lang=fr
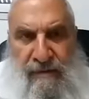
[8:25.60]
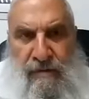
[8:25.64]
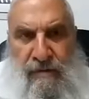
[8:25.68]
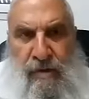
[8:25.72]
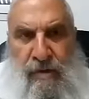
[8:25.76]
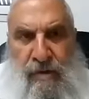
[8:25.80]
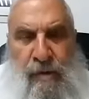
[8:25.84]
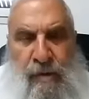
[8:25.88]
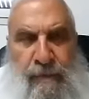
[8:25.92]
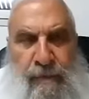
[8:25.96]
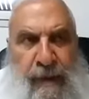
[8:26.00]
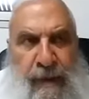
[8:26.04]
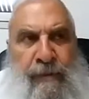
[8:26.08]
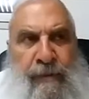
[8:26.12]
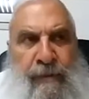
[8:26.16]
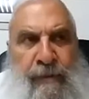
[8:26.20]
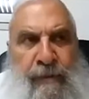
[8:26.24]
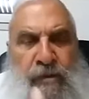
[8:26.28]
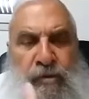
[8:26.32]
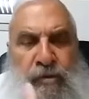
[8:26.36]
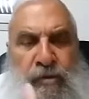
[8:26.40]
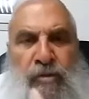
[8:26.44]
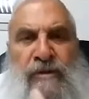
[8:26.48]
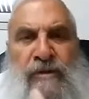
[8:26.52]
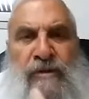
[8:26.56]
le
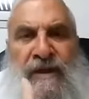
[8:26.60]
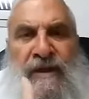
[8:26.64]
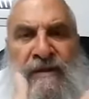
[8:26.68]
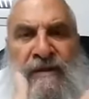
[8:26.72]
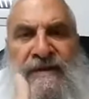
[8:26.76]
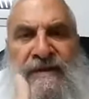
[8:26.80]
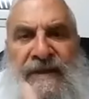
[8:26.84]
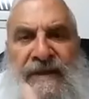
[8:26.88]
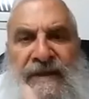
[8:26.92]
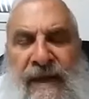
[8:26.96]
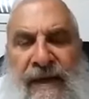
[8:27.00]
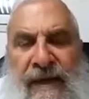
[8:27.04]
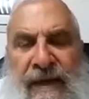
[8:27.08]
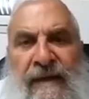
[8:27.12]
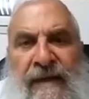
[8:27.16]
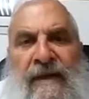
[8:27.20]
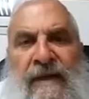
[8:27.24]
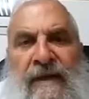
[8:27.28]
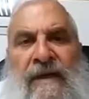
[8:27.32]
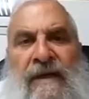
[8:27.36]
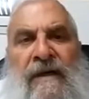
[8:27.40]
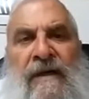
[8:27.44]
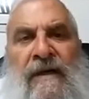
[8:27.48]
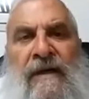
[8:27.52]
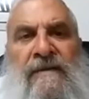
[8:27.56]
peuple tout entier
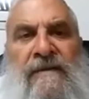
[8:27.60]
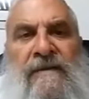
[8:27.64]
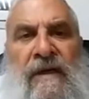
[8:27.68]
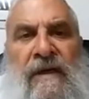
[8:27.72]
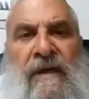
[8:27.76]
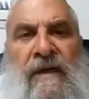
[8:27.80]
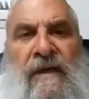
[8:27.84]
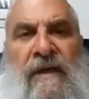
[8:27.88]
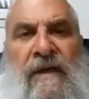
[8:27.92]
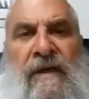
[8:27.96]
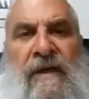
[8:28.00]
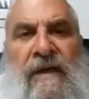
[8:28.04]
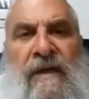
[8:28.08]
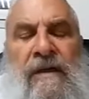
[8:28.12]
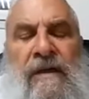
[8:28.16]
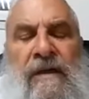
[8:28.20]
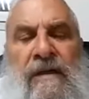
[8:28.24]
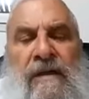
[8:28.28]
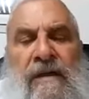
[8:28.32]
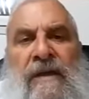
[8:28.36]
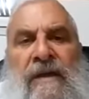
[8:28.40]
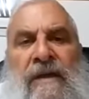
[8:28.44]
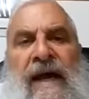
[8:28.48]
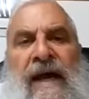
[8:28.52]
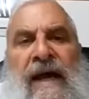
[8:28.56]
entend
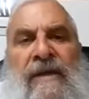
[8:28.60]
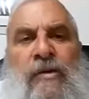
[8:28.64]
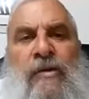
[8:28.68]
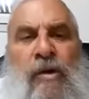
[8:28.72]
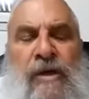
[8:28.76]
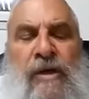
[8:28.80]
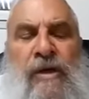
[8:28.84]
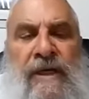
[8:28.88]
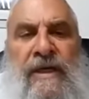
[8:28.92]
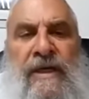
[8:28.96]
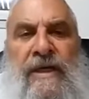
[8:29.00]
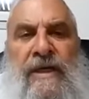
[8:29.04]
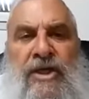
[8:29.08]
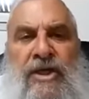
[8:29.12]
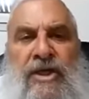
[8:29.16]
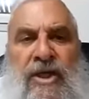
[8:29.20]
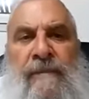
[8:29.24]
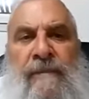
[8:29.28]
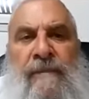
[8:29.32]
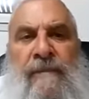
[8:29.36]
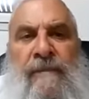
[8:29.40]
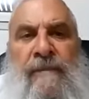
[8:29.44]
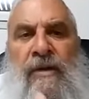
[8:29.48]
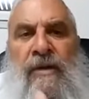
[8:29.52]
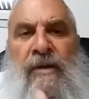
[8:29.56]
Anochi
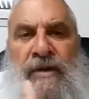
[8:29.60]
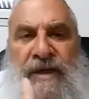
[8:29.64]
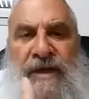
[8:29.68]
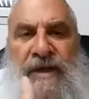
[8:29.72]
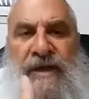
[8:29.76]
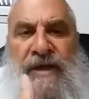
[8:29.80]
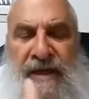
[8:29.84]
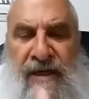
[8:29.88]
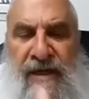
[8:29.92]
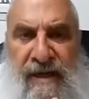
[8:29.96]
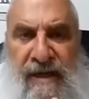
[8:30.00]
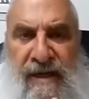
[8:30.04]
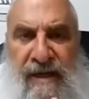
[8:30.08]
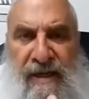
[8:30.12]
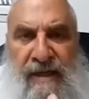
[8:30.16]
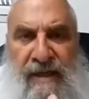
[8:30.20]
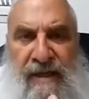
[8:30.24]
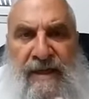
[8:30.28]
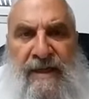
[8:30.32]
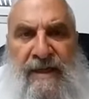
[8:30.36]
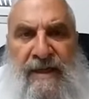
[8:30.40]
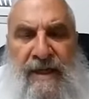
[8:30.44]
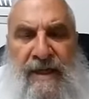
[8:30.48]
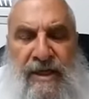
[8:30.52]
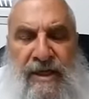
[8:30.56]
Hashem Elokecha,
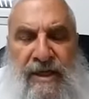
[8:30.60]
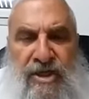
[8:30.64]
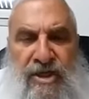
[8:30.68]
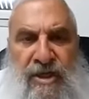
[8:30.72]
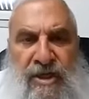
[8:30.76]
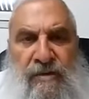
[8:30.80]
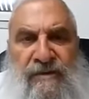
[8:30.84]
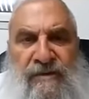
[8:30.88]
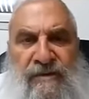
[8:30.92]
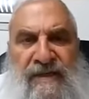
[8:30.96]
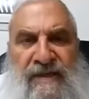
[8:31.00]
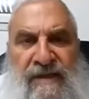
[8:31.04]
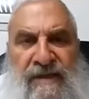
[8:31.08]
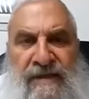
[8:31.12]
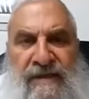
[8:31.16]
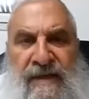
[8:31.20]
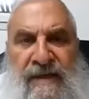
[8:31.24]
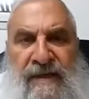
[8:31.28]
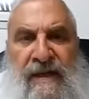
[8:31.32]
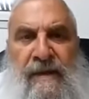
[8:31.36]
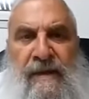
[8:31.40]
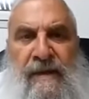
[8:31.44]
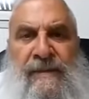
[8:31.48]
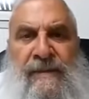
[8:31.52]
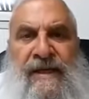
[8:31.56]
Asher
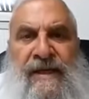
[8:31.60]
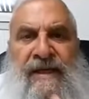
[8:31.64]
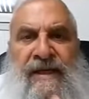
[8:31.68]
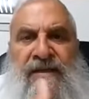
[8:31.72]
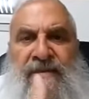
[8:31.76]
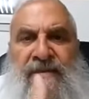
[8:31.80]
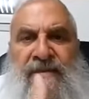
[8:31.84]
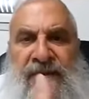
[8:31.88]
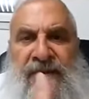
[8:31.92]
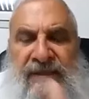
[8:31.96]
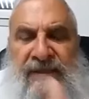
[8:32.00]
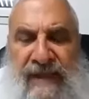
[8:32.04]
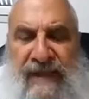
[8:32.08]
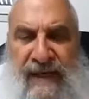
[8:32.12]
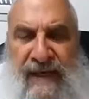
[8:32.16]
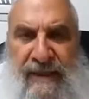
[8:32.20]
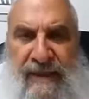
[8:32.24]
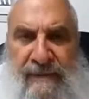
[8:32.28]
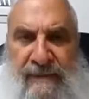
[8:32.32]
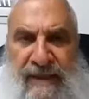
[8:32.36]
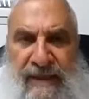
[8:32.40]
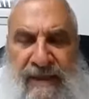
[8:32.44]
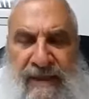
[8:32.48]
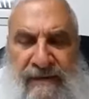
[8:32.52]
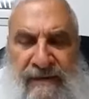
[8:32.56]
Meretz
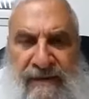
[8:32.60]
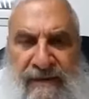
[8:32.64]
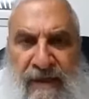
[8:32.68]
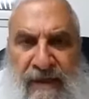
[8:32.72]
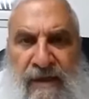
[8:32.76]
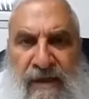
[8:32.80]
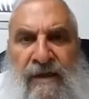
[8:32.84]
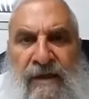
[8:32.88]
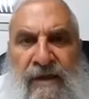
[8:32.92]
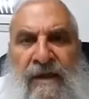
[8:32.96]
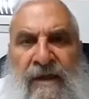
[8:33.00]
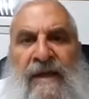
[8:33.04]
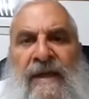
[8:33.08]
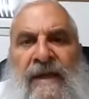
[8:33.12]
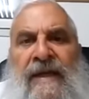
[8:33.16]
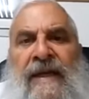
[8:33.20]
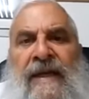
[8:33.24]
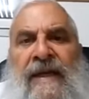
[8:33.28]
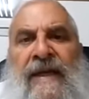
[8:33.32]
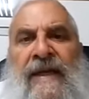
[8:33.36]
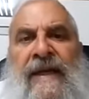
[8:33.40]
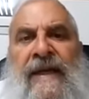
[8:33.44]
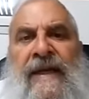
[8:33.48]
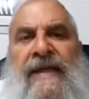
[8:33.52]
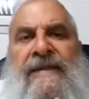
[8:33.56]
Mitzrayim, il entend
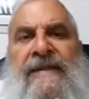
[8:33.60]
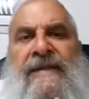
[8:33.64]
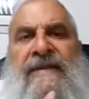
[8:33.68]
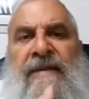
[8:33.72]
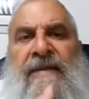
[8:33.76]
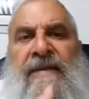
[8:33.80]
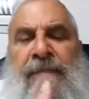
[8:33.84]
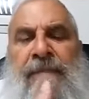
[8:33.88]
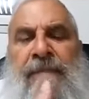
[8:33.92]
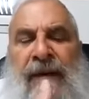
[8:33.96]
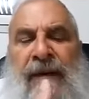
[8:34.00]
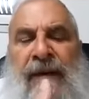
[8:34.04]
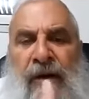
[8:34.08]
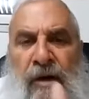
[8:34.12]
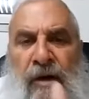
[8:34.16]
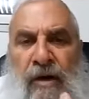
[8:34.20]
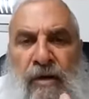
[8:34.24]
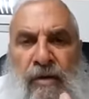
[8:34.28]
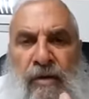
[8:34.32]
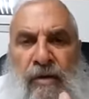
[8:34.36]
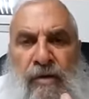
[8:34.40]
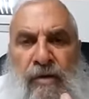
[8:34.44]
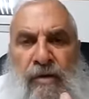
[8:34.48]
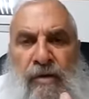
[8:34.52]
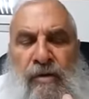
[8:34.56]
les dix
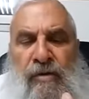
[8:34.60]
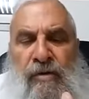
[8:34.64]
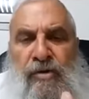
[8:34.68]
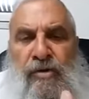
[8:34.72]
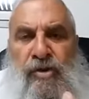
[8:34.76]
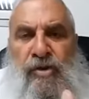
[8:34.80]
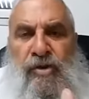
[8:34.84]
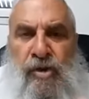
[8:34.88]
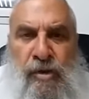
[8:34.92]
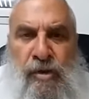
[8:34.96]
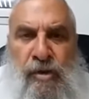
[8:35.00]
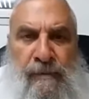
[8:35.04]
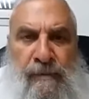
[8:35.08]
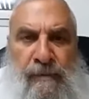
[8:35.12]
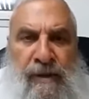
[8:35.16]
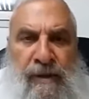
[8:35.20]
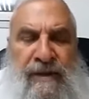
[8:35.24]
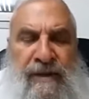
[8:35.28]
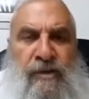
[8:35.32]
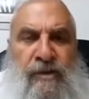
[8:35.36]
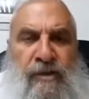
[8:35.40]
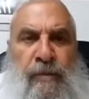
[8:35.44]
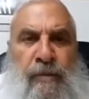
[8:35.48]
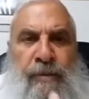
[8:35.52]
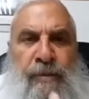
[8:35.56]
paroles, sûrement
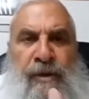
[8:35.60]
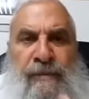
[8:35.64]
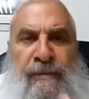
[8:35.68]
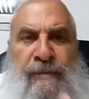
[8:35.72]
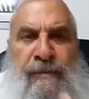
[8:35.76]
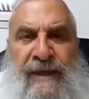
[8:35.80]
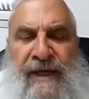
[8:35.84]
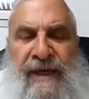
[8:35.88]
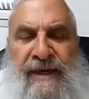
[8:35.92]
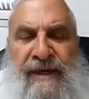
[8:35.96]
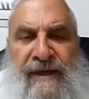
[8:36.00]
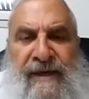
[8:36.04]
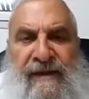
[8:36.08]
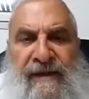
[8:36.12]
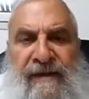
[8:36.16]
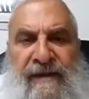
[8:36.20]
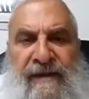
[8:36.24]
les deux premières.